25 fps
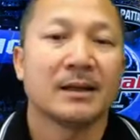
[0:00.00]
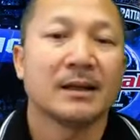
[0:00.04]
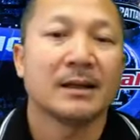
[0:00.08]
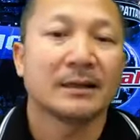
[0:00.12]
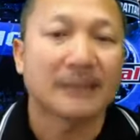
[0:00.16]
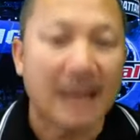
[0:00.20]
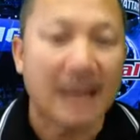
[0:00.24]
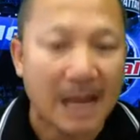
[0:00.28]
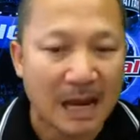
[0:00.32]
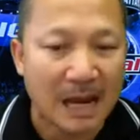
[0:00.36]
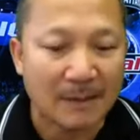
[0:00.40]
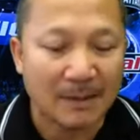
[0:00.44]

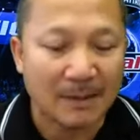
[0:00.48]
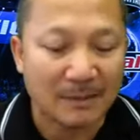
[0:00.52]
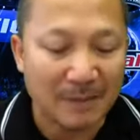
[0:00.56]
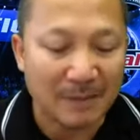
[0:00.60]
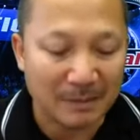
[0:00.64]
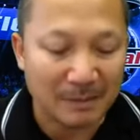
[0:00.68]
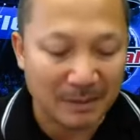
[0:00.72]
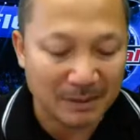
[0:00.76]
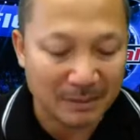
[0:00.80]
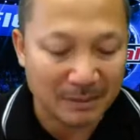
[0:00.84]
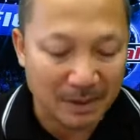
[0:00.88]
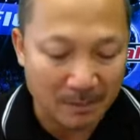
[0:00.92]
ถ้าเป็นแบบ
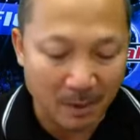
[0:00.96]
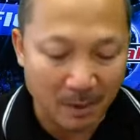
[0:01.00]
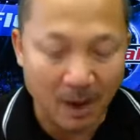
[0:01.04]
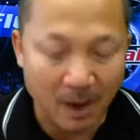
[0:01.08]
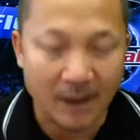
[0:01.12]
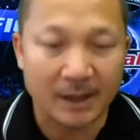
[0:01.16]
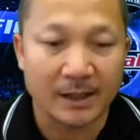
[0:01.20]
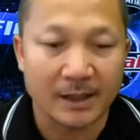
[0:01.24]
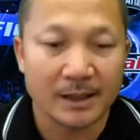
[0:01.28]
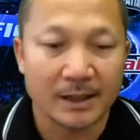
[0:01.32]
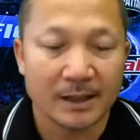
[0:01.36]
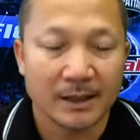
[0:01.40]
นี้บ่อ
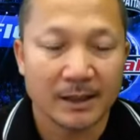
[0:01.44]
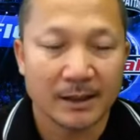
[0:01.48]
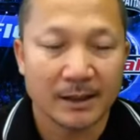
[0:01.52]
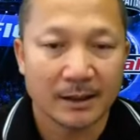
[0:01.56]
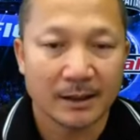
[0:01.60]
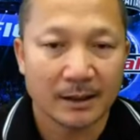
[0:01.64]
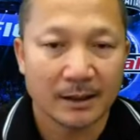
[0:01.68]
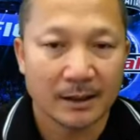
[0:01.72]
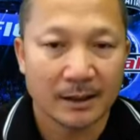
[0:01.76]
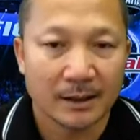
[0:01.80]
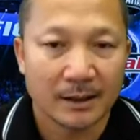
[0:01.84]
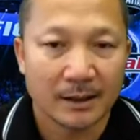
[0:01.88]

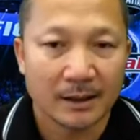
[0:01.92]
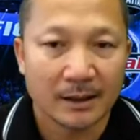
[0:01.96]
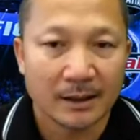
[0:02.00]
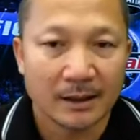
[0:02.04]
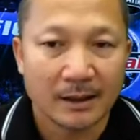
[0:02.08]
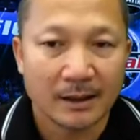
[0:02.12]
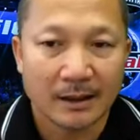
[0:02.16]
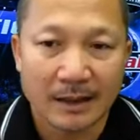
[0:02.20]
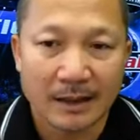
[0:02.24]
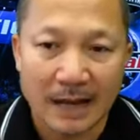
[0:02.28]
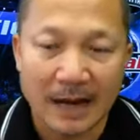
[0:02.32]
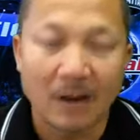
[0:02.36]

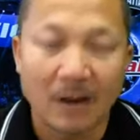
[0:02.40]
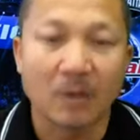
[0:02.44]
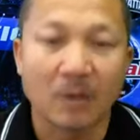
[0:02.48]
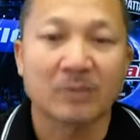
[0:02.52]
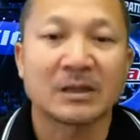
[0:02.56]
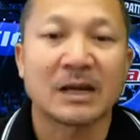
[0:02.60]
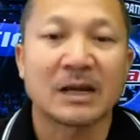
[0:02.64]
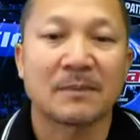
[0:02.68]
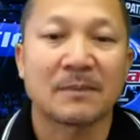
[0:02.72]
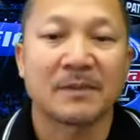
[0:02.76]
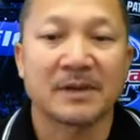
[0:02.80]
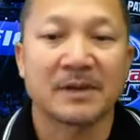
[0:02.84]
ยๆเรา
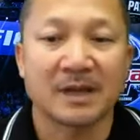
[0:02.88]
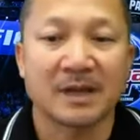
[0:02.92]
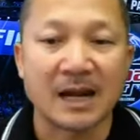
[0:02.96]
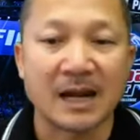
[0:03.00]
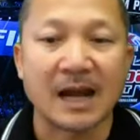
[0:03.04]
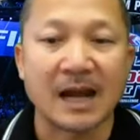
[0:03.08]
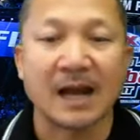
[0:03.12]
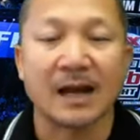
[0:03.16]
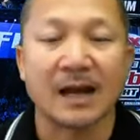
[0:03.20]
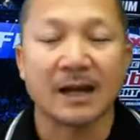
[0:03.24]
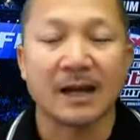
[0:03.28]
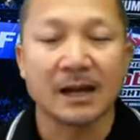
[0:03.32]
จะพิจารณา
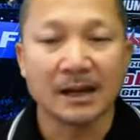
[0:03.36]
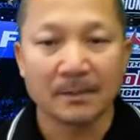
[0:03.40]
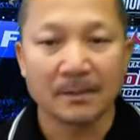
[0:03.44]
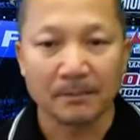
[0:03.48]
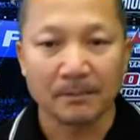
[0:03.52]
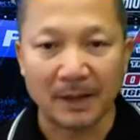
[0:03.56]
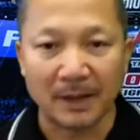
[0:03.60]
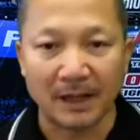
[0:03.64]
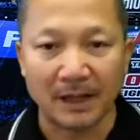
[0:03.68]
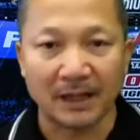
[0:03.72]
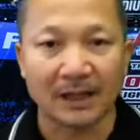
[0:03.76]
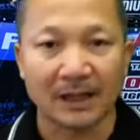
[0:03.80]

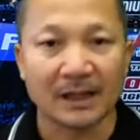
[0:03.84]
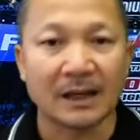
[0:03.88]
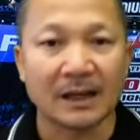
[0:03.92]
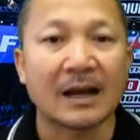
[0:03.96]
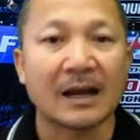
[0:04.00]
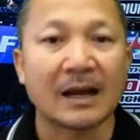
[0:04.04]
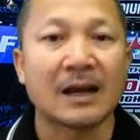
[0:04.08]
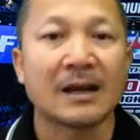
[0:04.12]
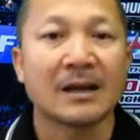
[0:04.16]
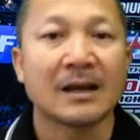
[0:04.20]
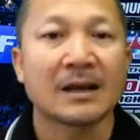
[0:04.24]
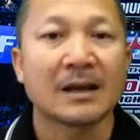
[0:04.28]
เป็น
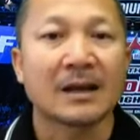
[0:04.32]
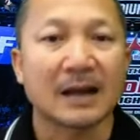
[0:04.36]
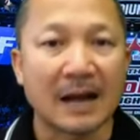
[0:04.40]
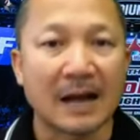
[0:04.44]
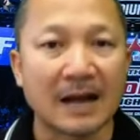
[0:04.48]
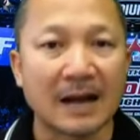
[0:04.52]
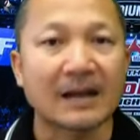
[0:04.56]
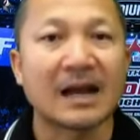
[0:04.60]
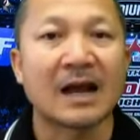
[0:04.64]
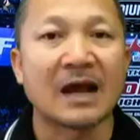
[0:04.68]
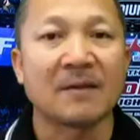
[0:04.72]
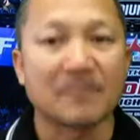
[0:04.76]
ค
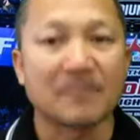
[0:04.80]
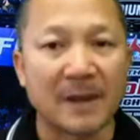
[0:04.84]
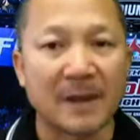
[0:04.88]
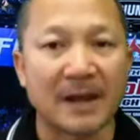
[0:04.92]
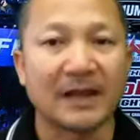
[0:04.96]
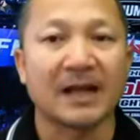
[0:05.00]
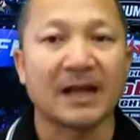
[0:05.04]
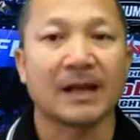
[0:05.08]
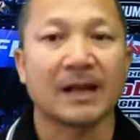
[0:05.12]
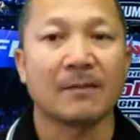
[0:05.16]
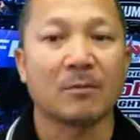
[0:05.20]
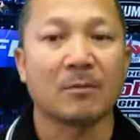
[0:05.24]
รั้งๆไป
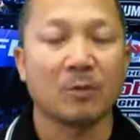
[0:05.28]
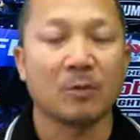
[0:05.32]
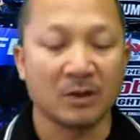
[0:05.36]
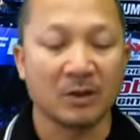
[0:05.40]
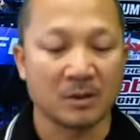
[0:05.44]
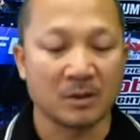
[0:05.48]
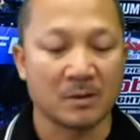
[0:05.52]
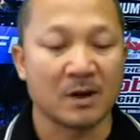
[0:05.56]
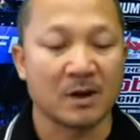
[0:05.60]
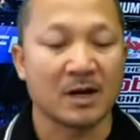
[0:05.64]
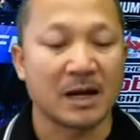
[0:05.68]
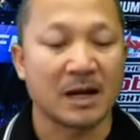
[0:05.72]
นะครับคุณส
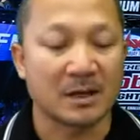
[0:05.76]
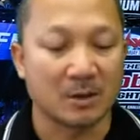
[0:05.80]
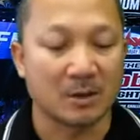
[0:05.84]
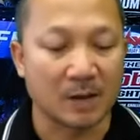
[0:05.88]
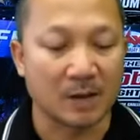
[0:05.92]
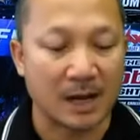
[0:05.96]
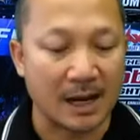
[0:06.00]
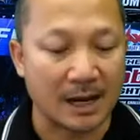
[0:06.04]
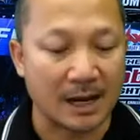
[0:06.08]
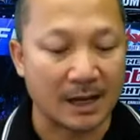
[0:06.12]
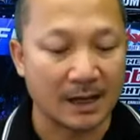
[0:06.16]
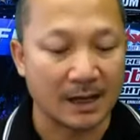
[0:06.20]
มานการโย
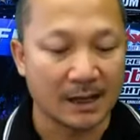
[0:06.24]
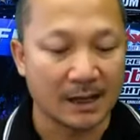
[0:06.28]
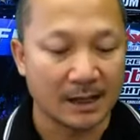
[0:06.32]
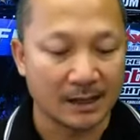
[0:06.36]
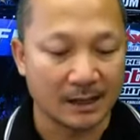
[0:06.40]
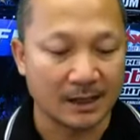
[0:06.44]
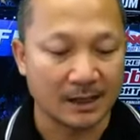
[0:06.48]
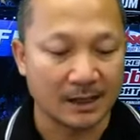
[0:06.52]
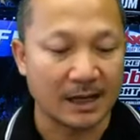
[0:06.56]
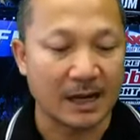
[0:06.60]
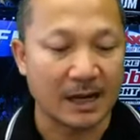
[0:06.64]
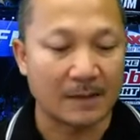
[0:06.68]
ธา
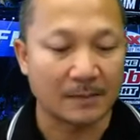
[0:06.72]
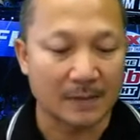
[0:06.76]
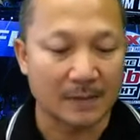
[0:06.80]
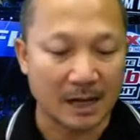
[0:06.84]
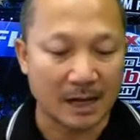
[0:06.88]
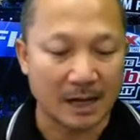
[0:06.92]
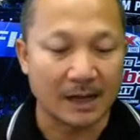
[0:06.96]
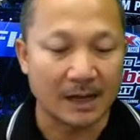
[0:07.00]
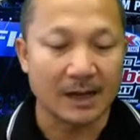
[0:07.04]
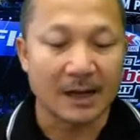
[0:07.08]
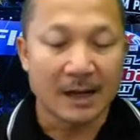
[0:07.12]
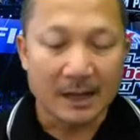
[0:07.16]
นะครับ
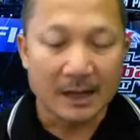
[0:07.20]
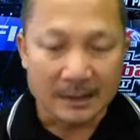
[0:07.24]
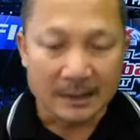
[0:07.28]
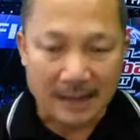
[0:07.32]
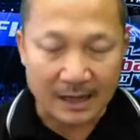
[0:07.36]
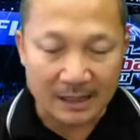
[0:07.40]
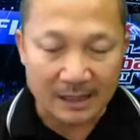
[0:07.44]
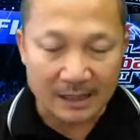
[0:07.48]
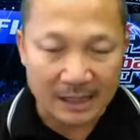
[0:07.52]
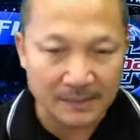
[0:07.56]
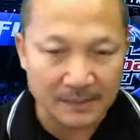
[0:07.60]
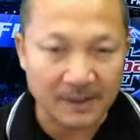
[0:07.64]
ครั้
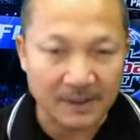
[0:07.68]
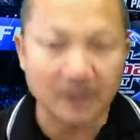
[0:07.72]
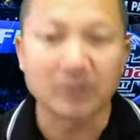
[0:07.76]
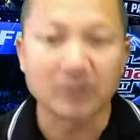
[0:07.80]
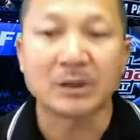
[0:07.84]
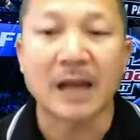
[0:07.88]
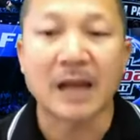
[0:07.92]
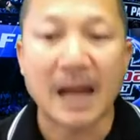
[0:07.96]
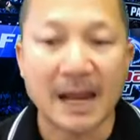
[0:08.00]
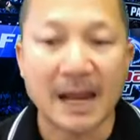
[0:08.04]
งนี้เป็นครั้งสุดท้า